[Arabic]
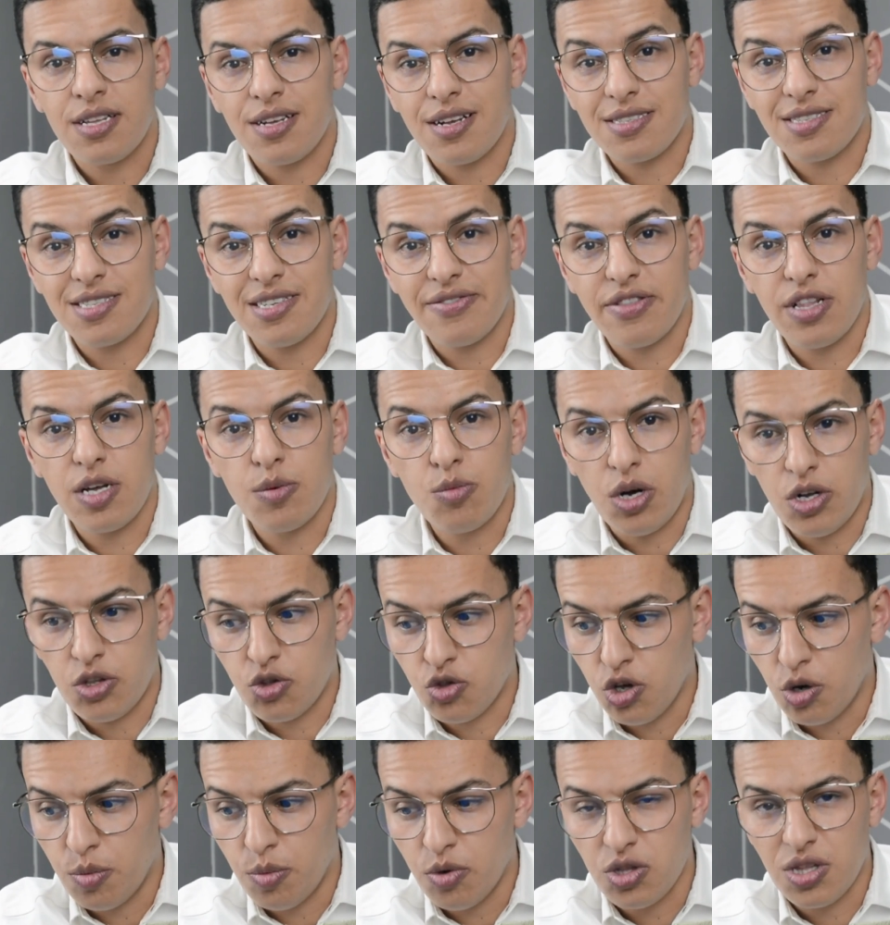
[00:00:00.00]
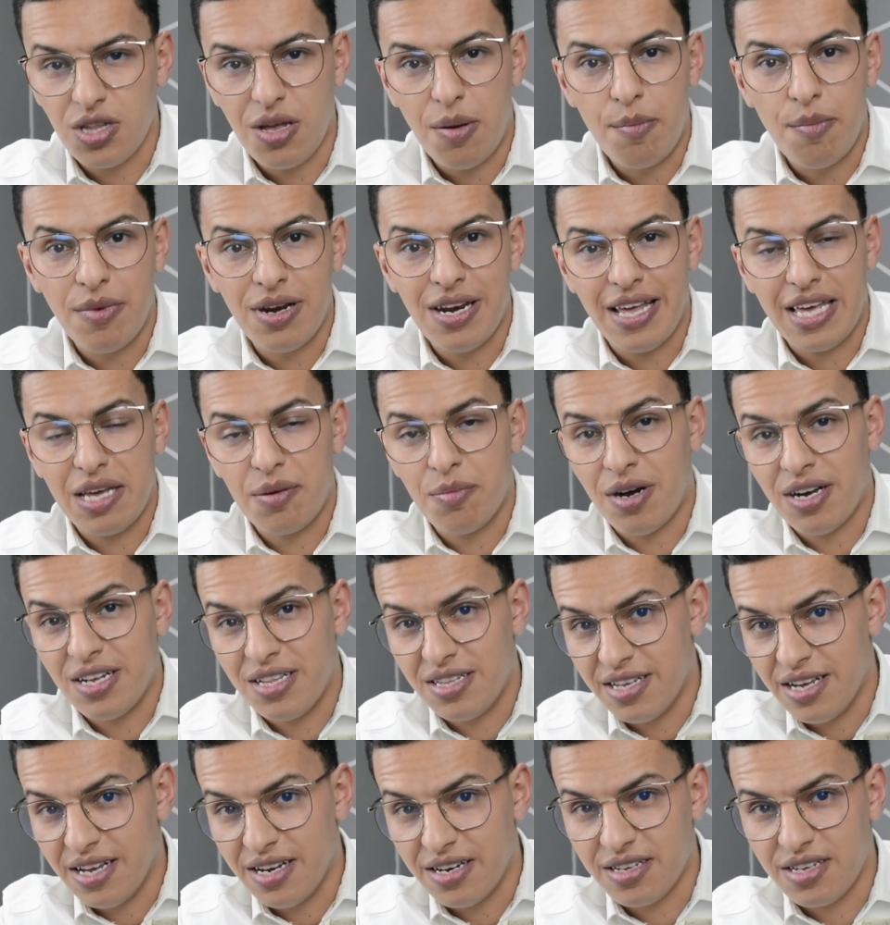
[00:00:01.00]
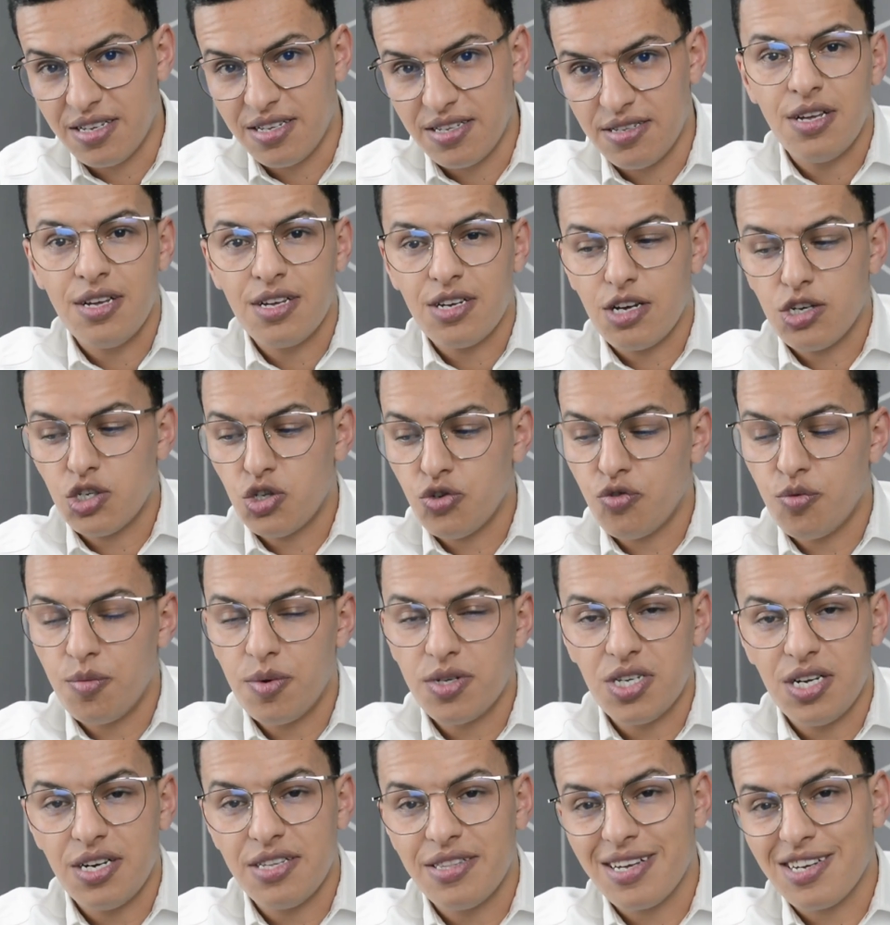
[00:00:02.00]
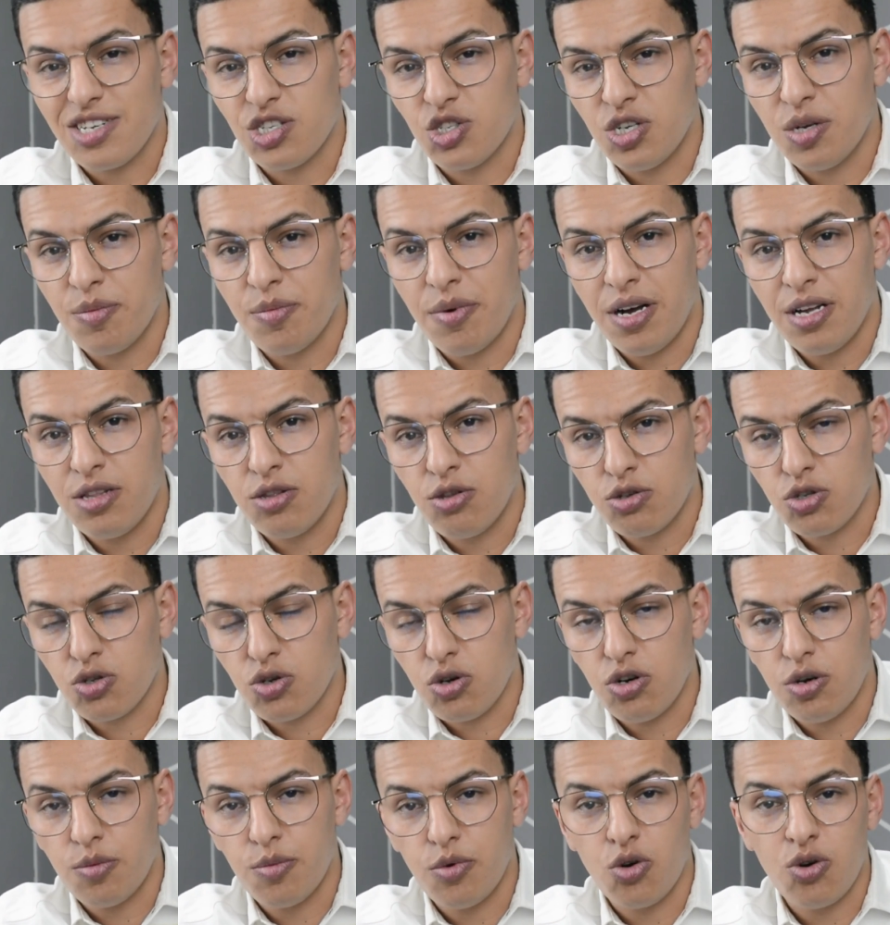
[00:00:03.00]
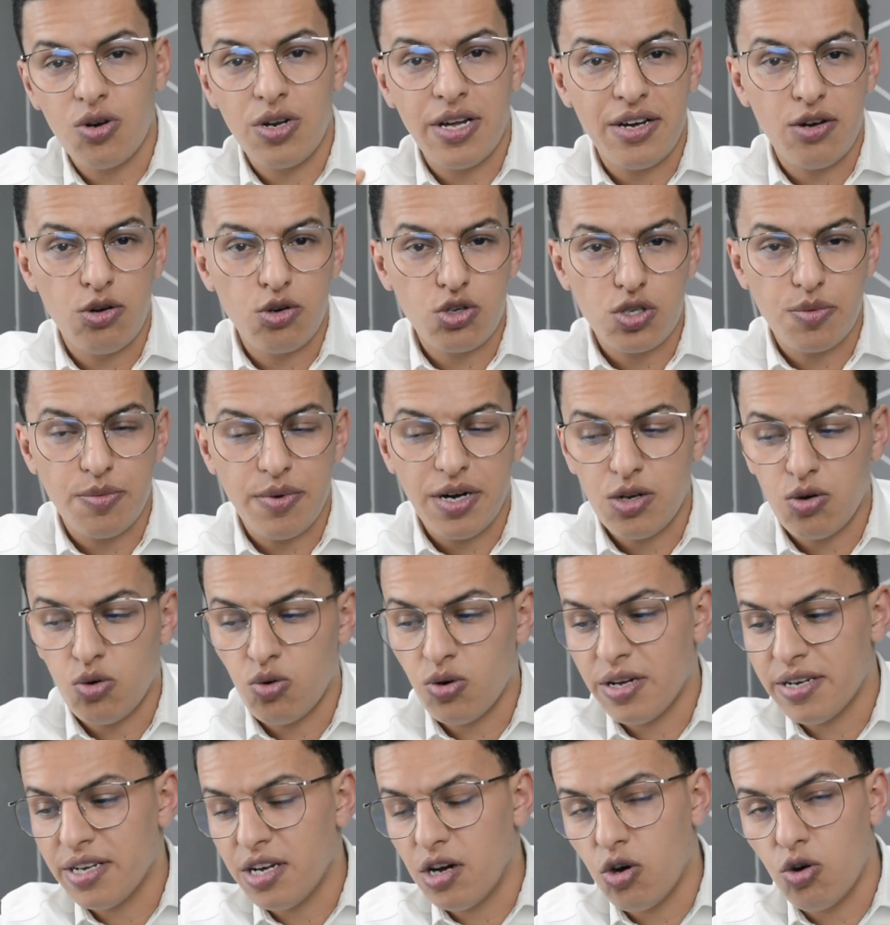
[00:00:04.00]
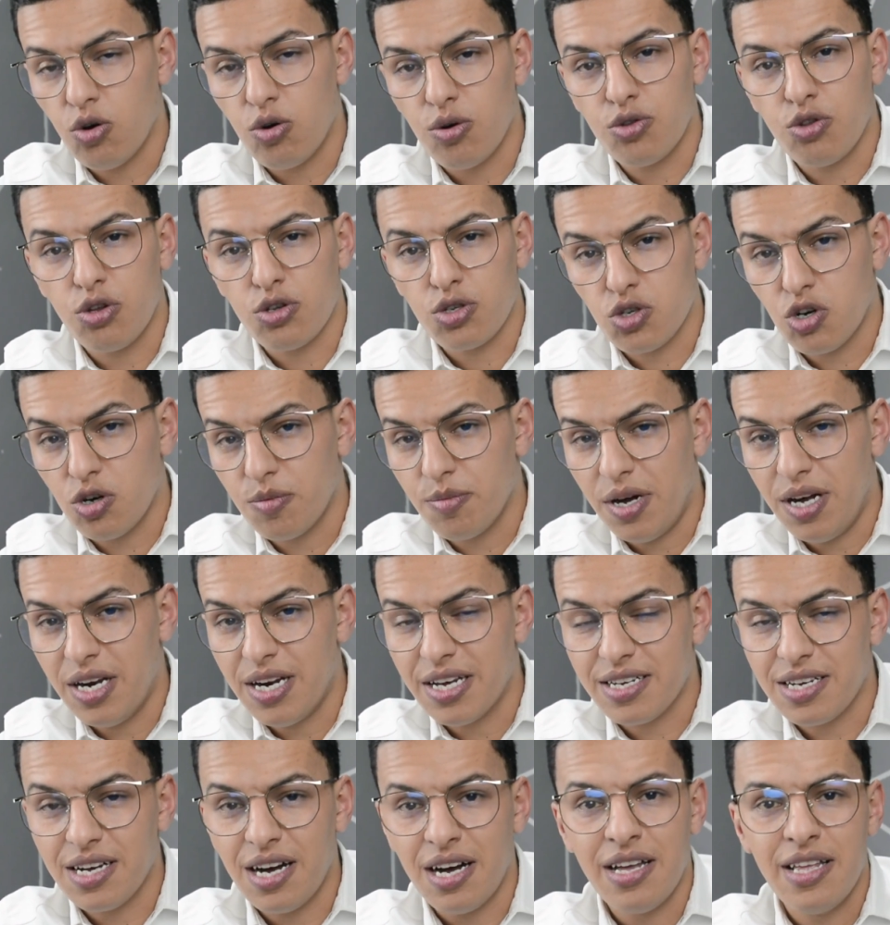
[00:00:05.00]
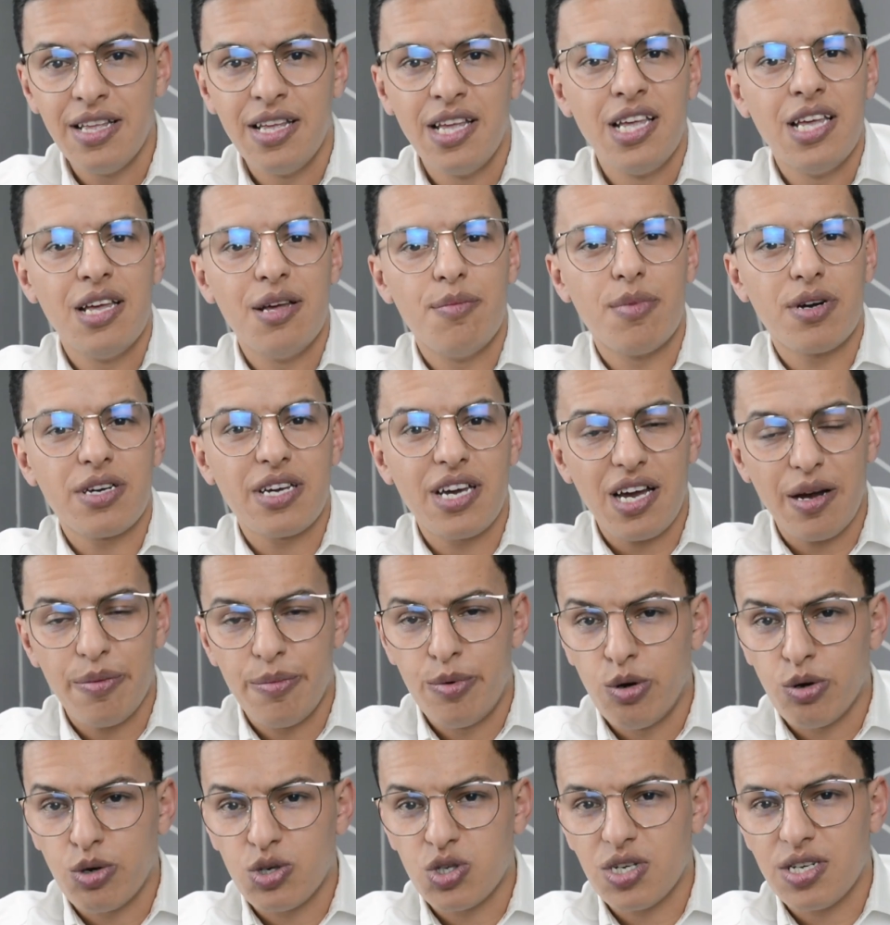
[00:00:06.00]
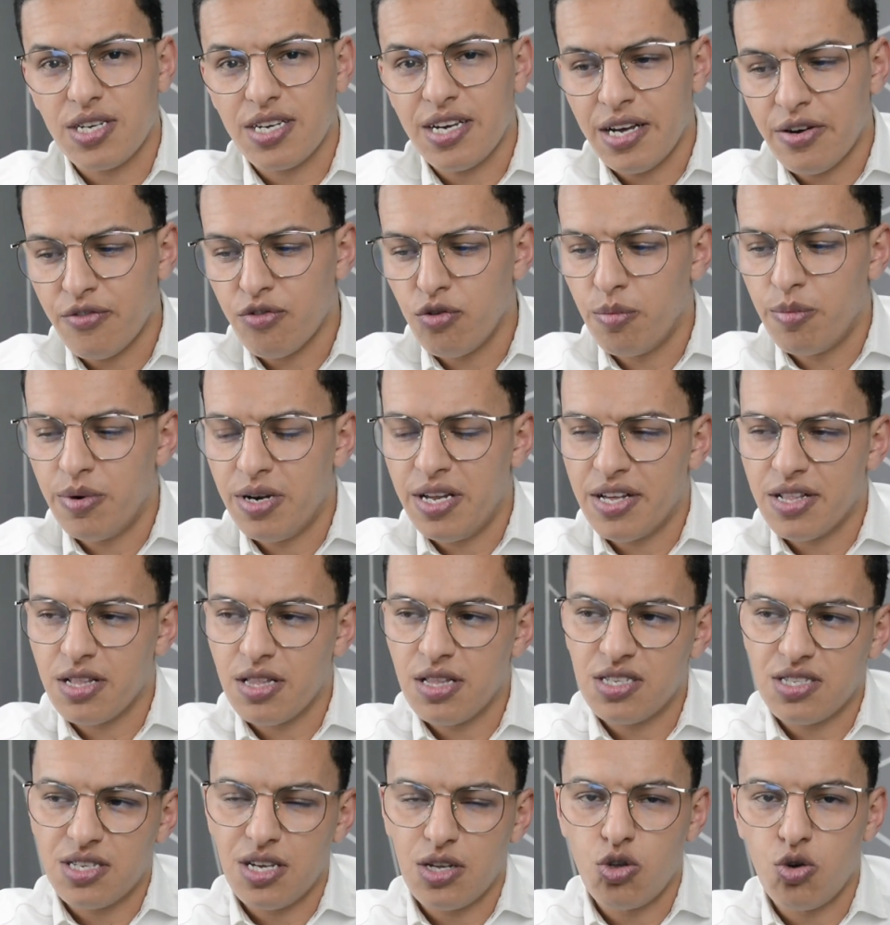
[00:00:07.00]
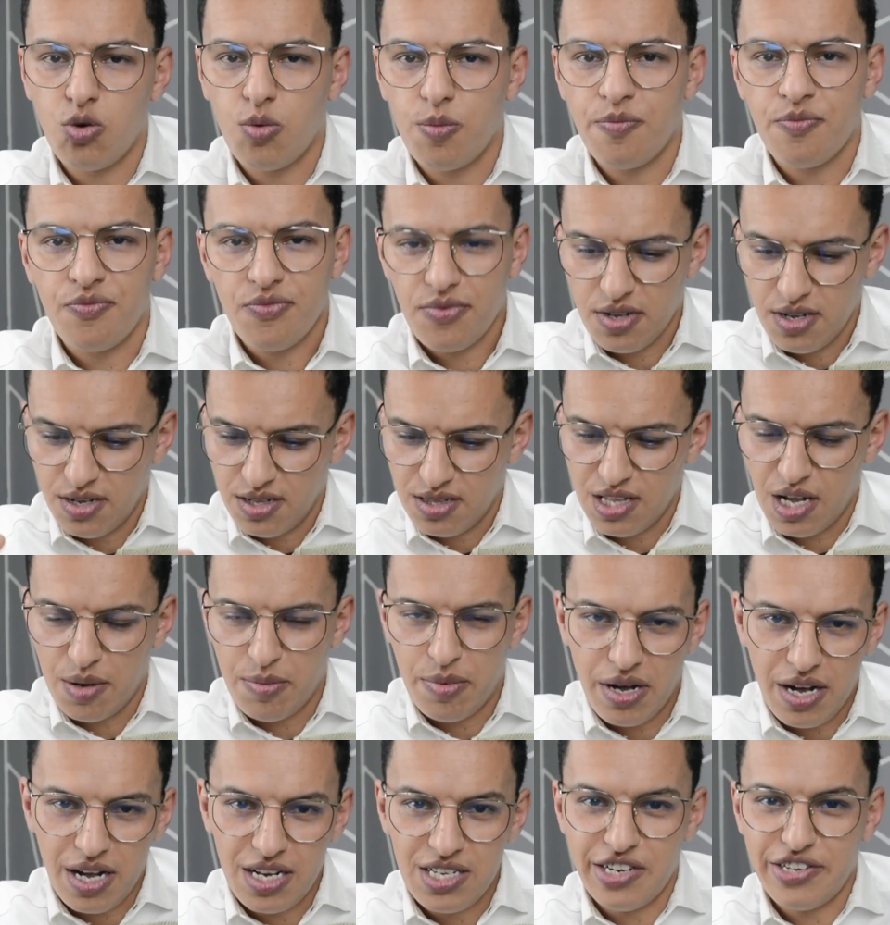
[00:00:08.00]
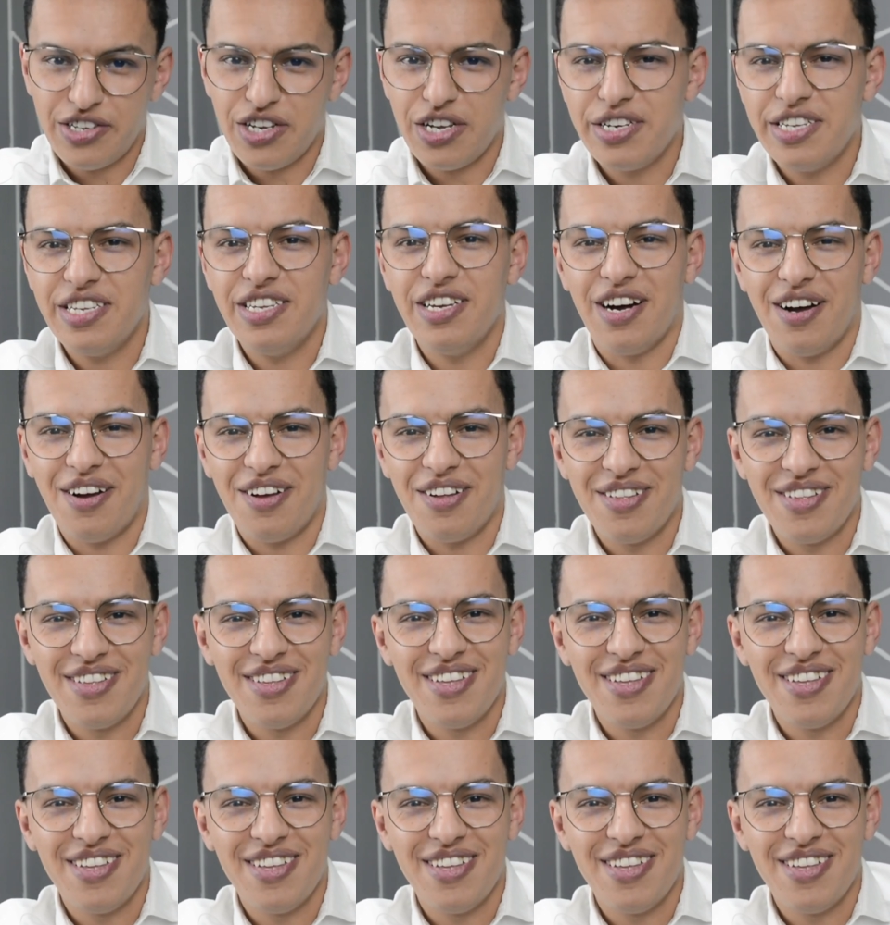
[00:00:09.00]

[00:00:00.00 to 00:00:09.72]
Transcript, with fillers: كتصيفط لهم واحد الضموند من الايميل ديالك كيشوفوا مثلا داك جيميل دوت كوم ولا هوت مايل ولا ياهو دوت كوم بحال هكا ما كيقبلوكش كيعرفوا بلي هاد الناس هادو طبقه تحتانيه